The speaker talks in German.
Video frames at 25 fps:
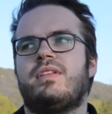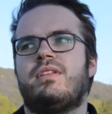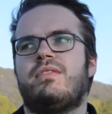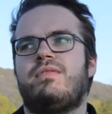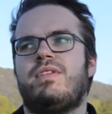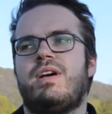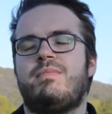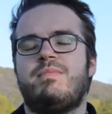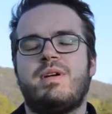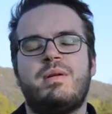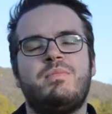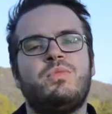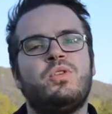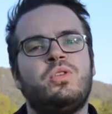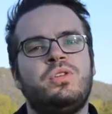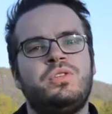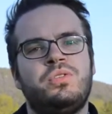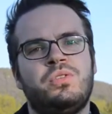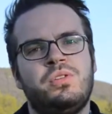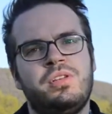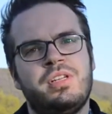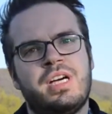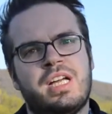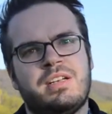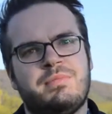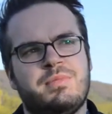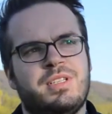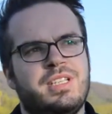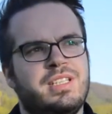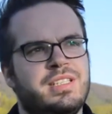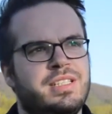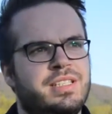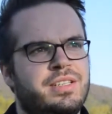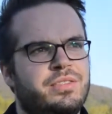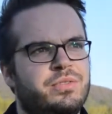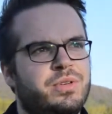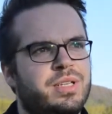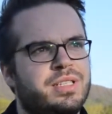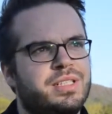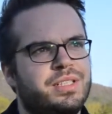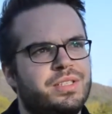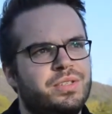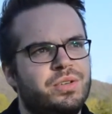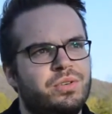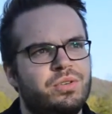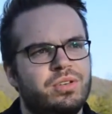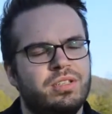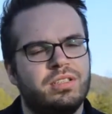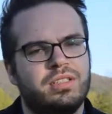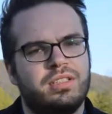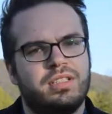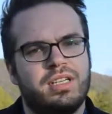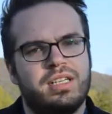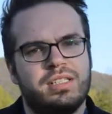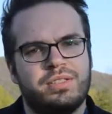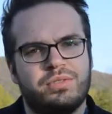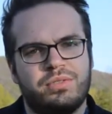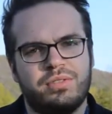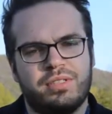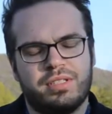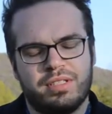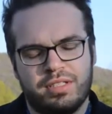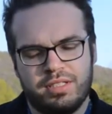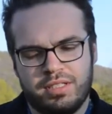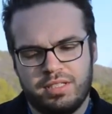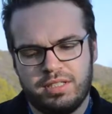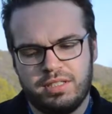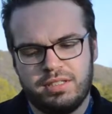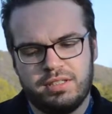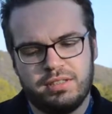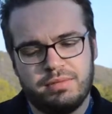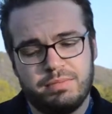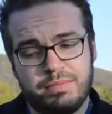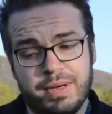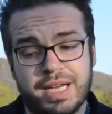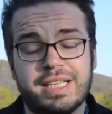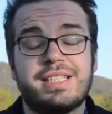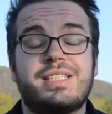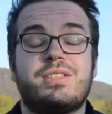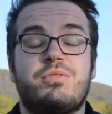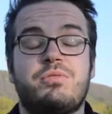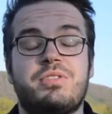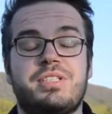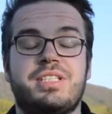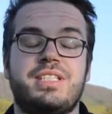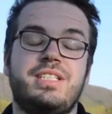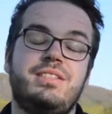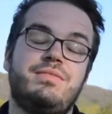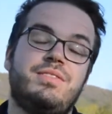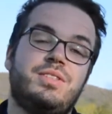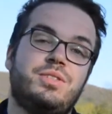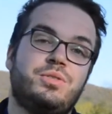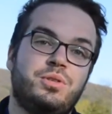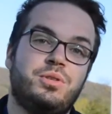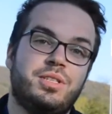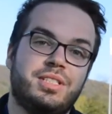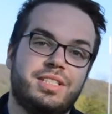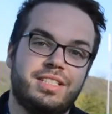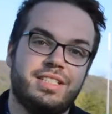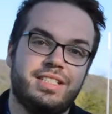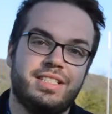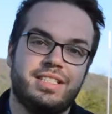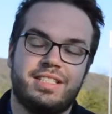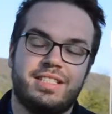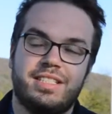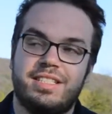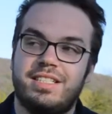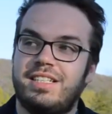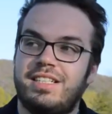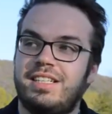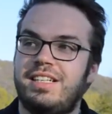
wir beim 0-0 hat man eine Situation, als unser bester Receiver durch ist. Ne?